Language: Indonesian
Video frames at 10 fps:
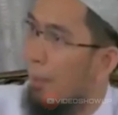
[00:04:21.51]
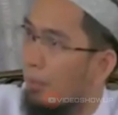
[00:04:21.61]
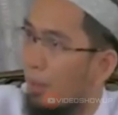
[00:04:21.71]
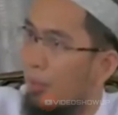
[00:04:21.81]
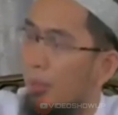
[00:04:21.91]
yang
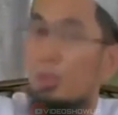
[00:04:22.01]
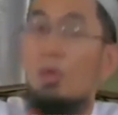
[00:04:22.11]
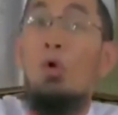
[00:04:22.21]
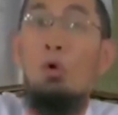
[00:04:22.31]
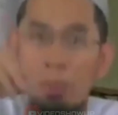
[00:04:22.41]
terjadi?
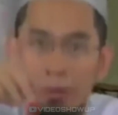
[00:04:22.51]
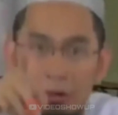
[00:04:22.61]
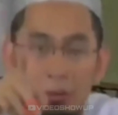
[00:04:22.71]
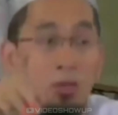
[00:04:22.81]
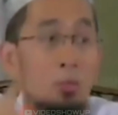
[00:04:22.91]

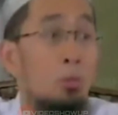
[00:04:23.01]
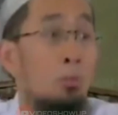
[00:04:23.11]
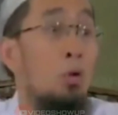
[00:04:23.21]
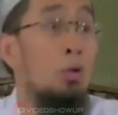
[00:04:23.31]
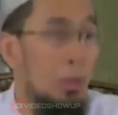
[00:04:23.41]
Umatnya masih belum
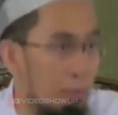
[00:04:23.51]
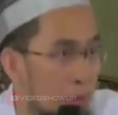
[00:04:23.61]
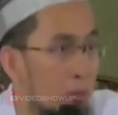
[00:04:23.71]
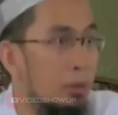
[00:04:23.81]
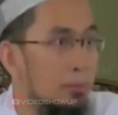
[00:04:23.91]
mau beriman
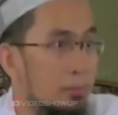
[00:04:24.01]
juga.